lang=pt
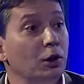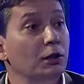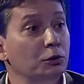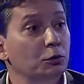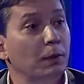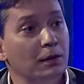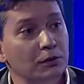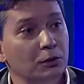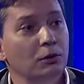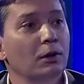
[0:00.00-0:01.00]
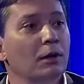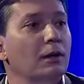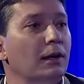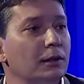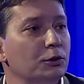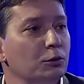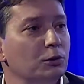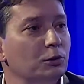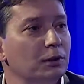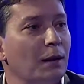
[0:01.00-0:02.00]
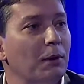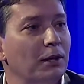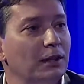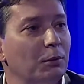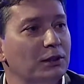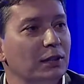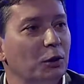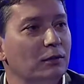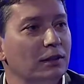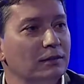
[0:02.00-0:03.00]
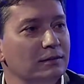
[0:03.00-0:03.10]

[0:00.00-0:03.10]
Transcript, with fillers: anjo do Brasil e junto ao trabalho da Bossa Nova.